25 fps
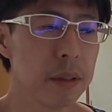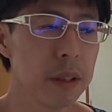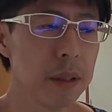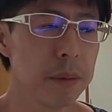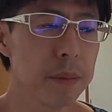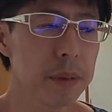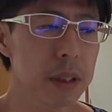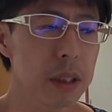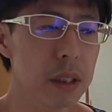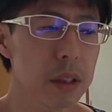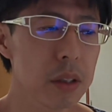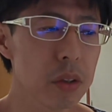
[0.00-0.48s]

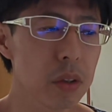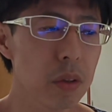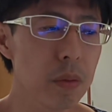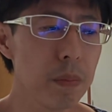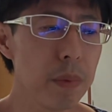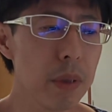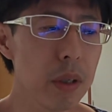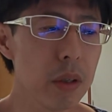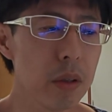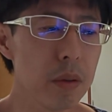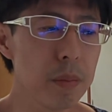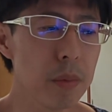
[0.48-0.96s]
今さ、
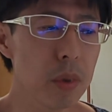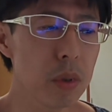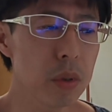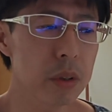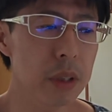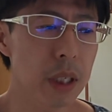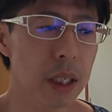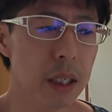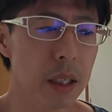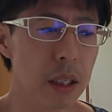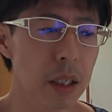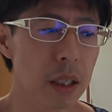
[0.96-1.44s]

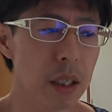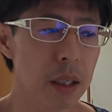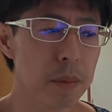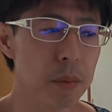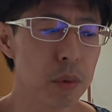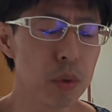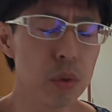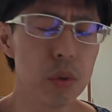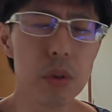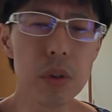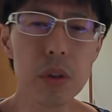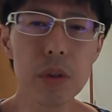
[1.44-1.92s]
ショッピングモールなんか、
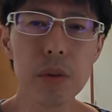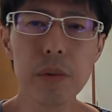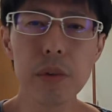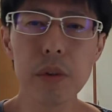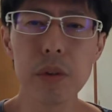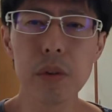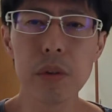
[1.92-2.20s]
もう売る、